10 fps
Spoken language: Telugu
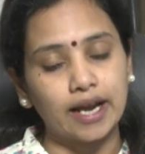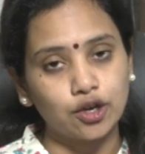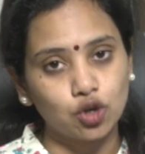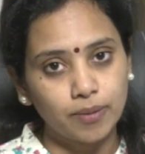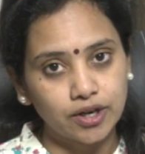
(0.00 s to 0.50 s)

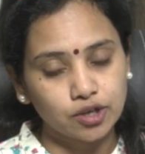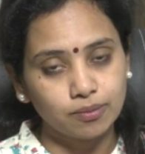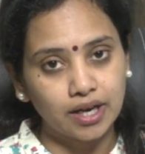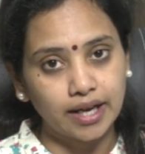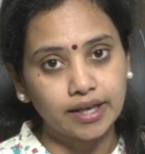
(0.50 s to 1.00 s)
ఎండోమెట్రియం
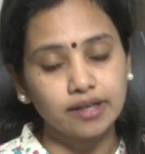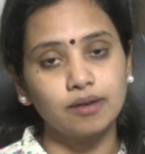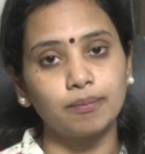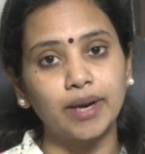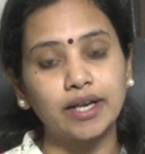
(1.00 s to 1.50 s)
లేయర్
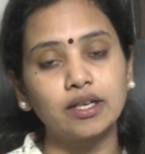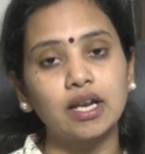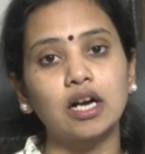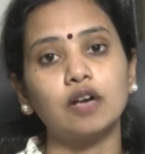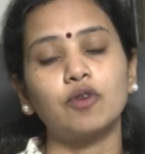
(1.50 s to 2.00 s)
బెడ్
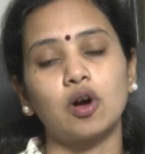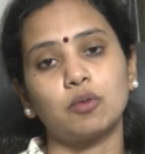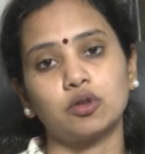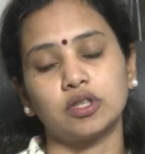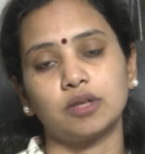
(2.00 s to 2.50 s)
లాగా ఫామ్
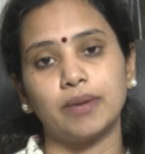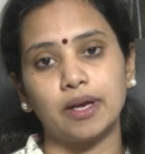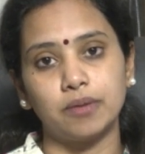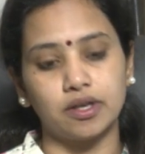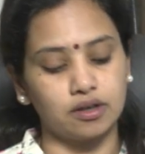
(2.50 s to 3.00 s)
అవుతుంది
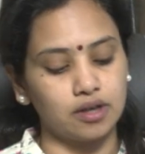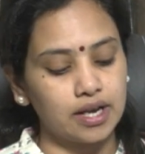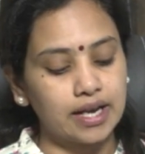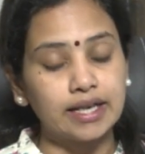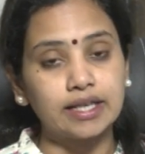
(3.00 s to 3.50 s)
బేబీకి
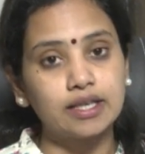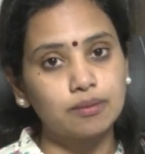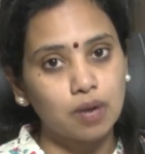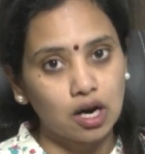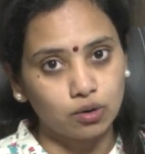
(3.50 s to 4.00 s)
ఇది
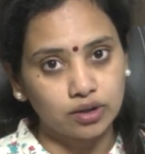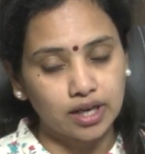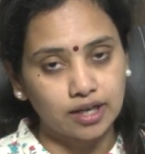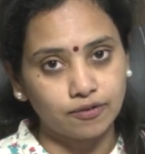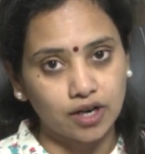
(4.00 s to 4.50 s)

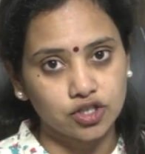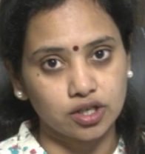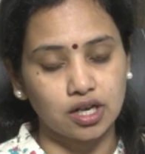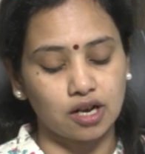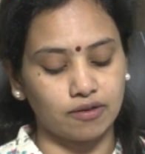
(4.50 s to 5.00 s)
బాగుండాలి
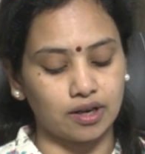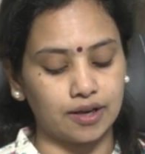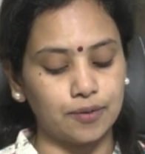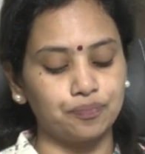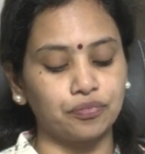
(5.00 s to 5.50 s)
ఫంక్షన్ కావాలి
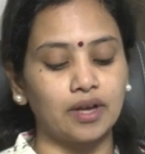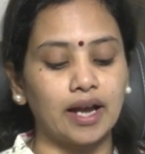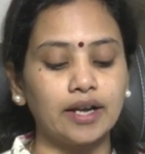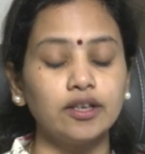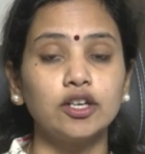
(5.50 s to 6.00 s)

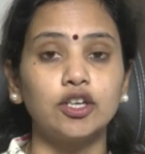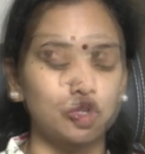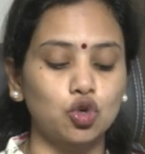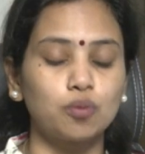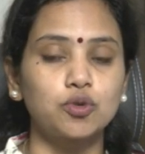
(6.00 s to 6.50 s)
అండ్
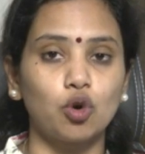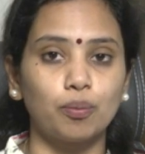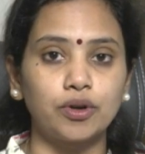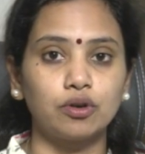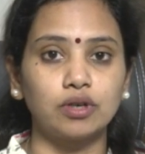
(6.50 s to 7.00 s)
ట్యూబ్స్
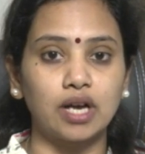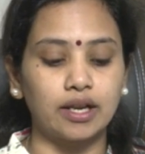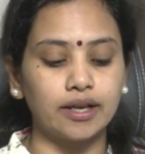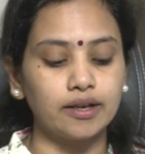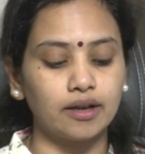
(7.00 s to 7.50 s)
ఓపెన్
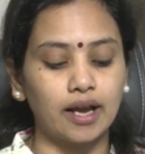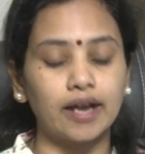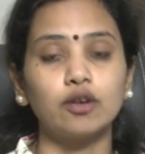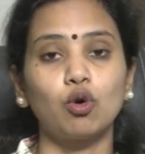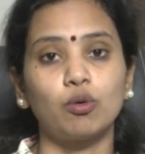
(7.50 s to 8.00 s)
ఉండాలి
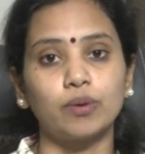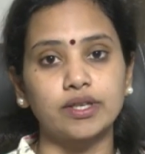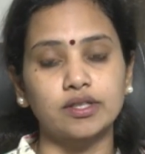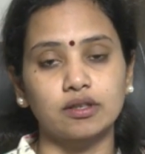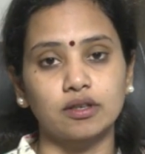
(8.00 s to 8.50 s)
అండ్
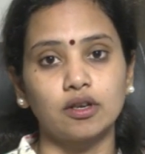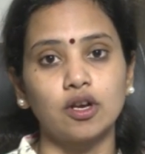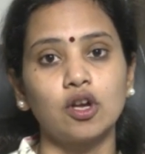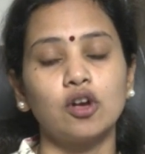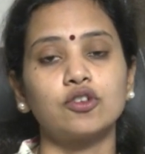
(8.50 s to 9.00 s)
ఓవరీస్ ఇది
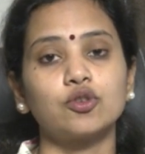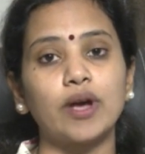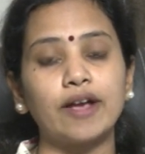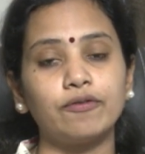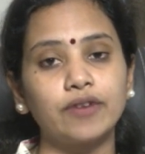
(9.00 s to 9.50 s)
సో
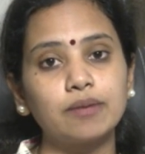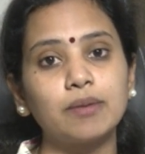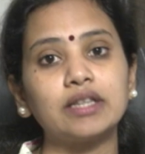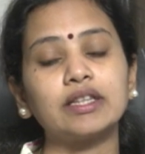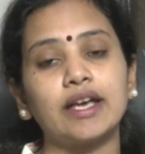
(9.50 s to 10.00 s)
ఎవ్రీ
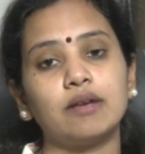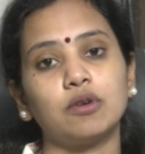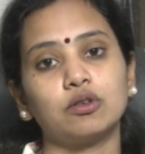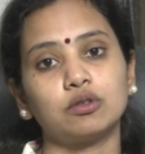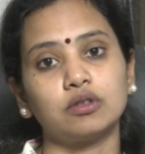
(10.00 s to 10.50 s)
మంత్
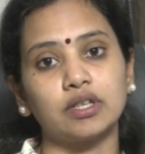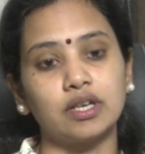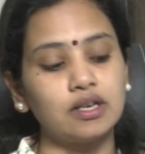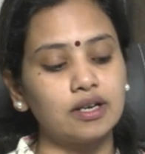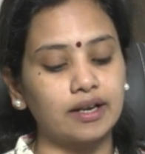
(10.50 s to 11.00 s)
ఏమవుతుందినా
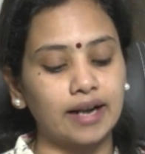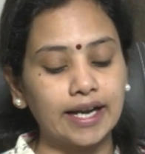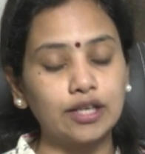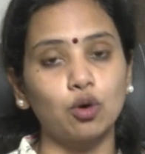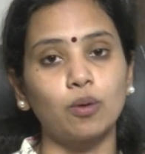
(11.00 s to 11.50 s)

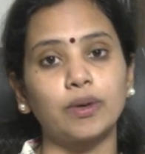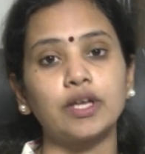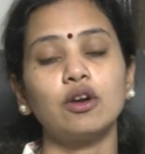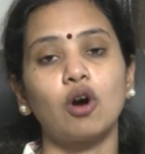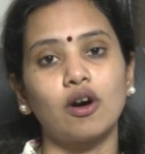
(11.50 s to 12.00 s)
రైట్ ఓవరీ
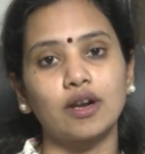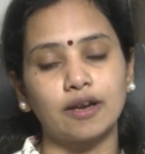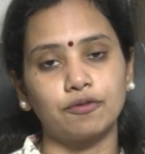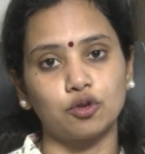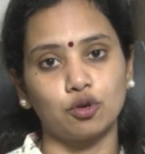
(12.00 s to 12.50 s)
ఆర్
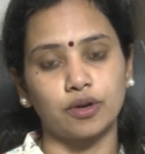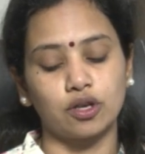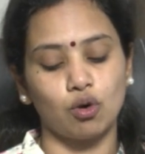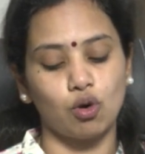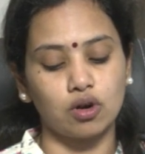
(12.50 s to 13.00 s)
లెఫ్ట్ ఓవరీ
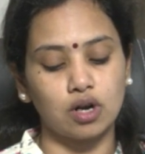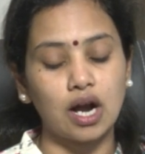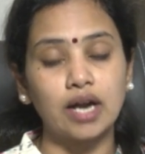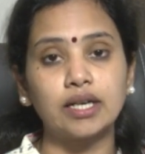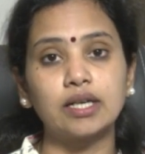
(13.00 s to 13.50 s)
ఒక్క
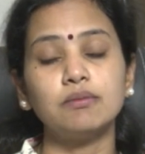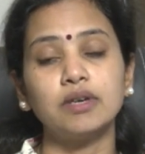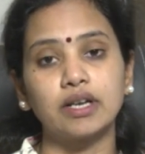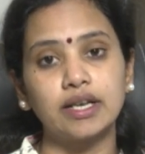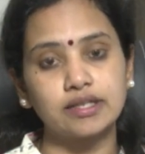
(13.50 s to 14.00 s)
అండం
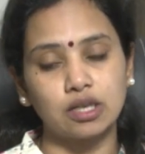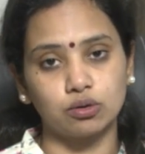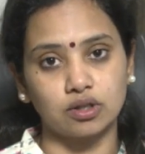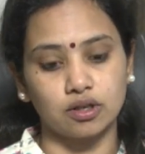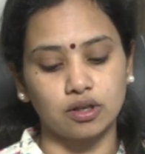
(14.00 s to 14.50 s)
రిలీజ్
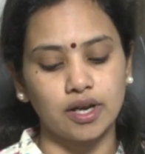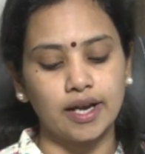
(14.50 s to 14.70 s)
అవుతుంది